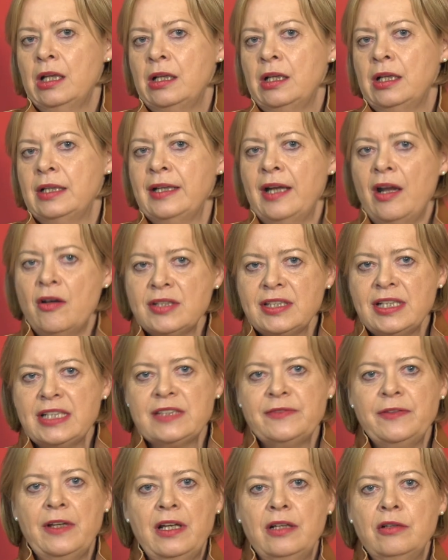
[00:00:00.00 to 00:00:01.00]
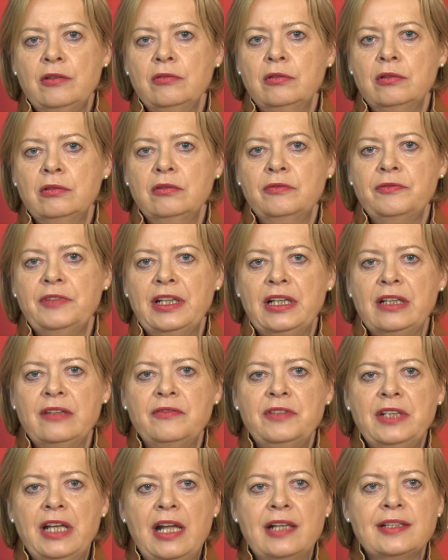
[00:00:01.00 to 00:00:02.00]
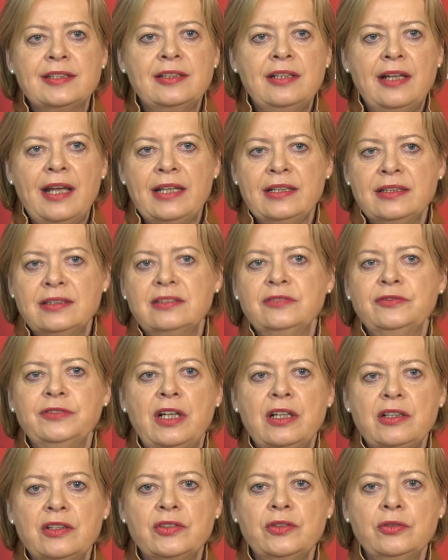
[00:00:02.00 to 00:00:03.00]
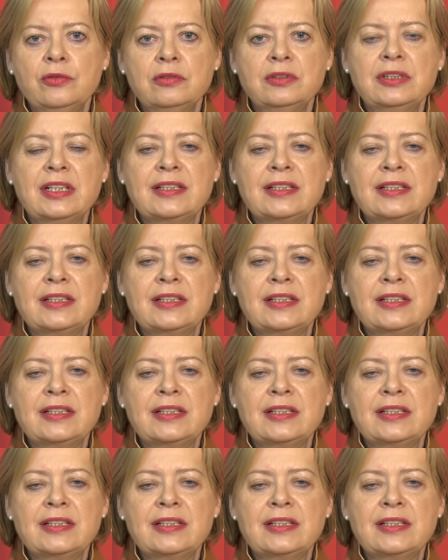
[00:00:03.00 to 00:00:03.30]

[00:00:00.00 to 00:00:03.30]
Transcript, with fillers: In den Haushaltsverhandlungen werden wir als kleinste Fraktion,